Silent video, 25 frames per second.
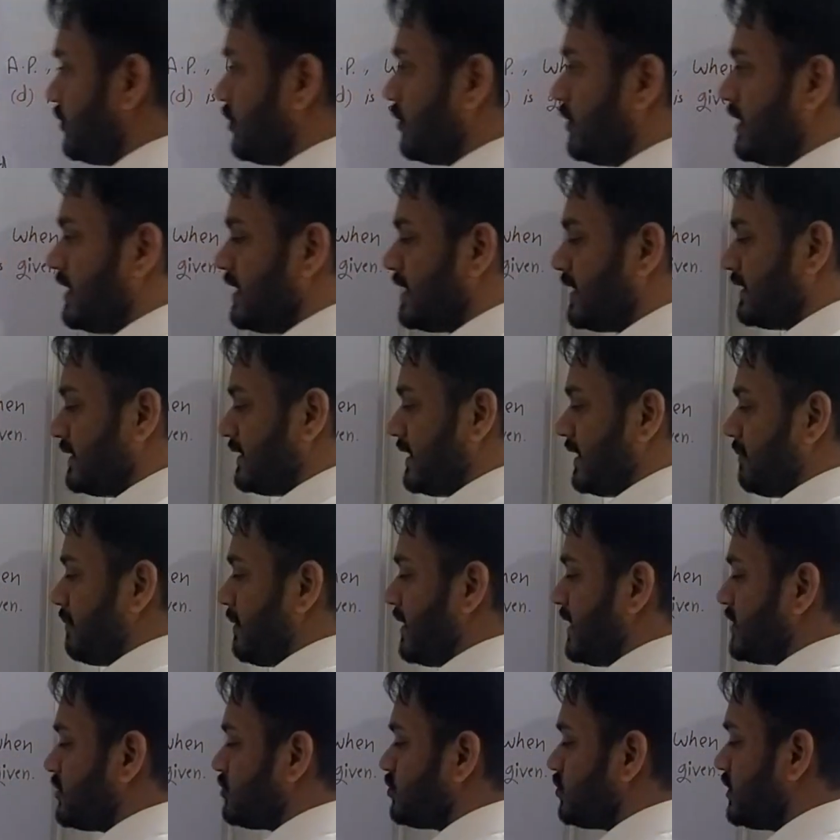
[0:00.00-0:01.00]
तो ए कितना है
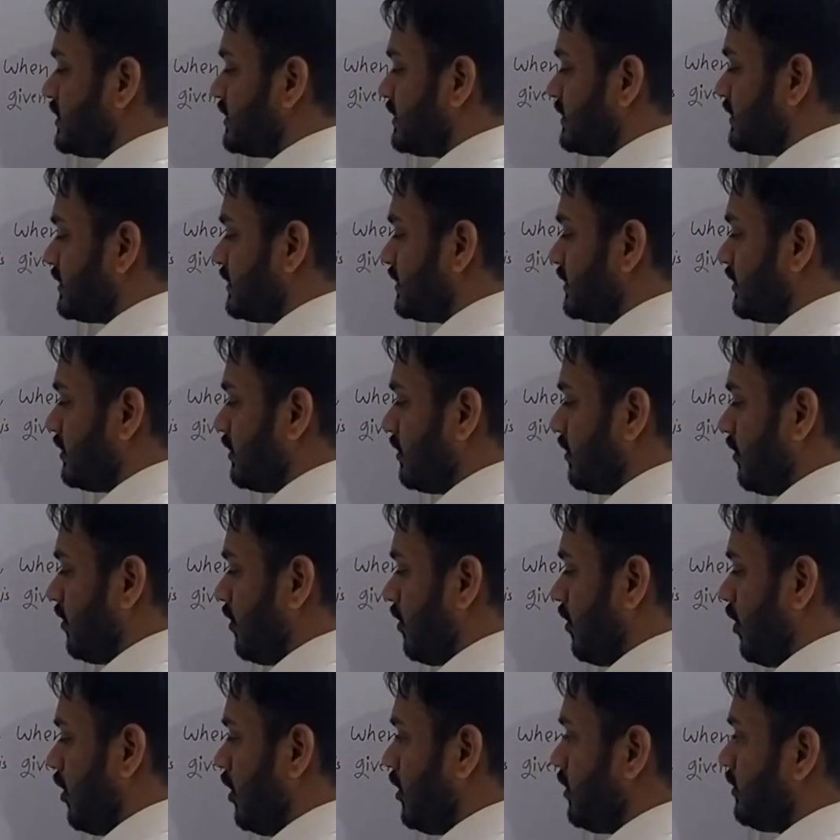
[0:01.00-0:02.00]
माइनस वन
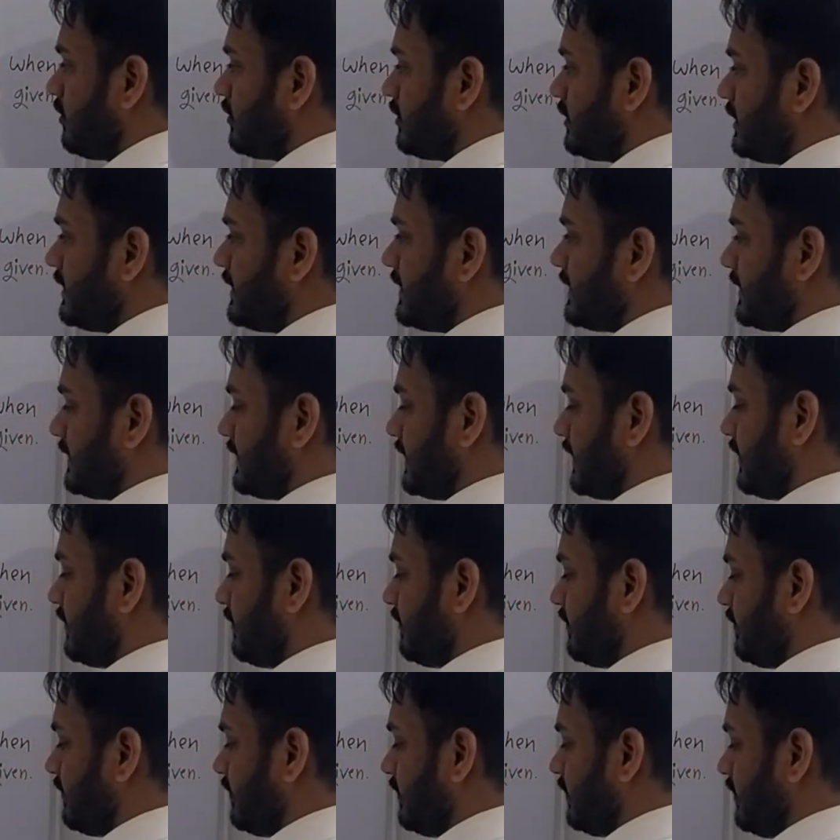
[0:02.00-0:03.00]
और डी कितना
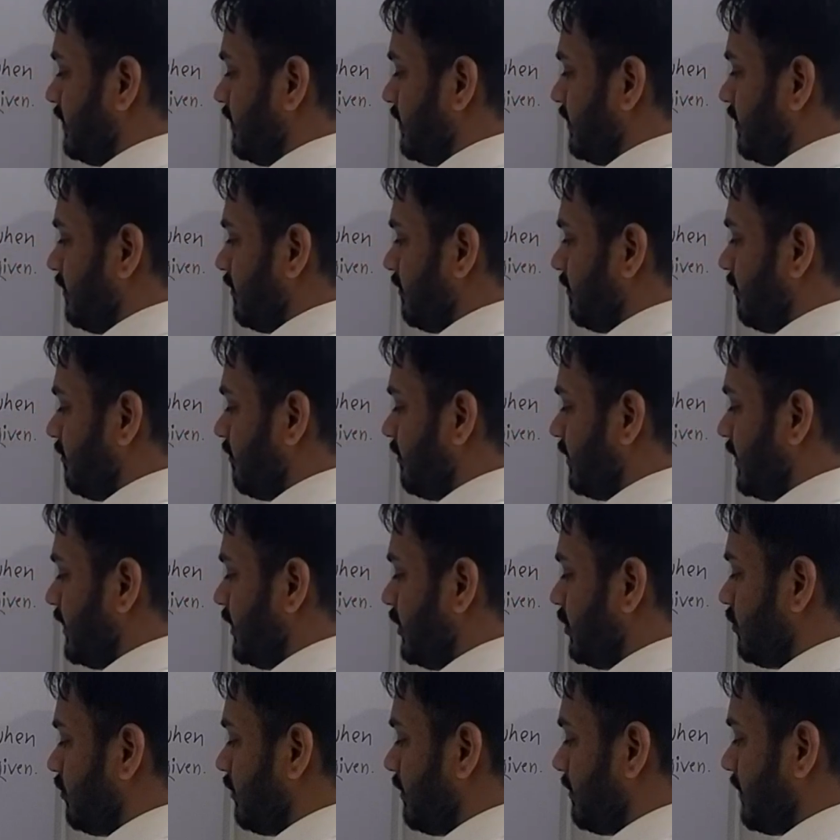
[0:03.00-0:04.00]
है वन
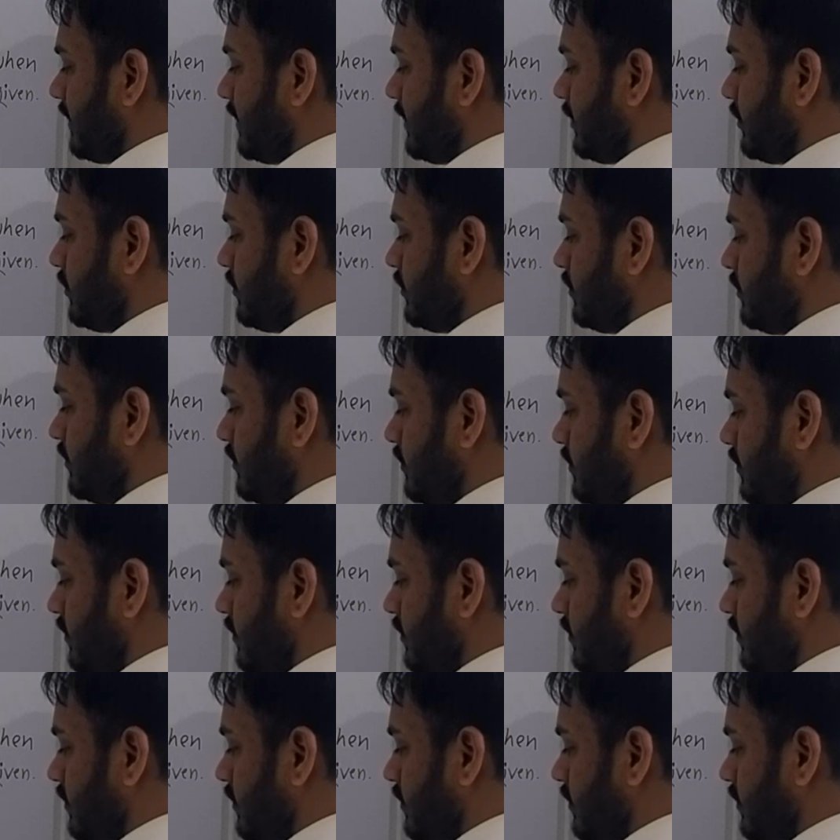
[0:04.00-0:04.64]
इंटू वन बाई टू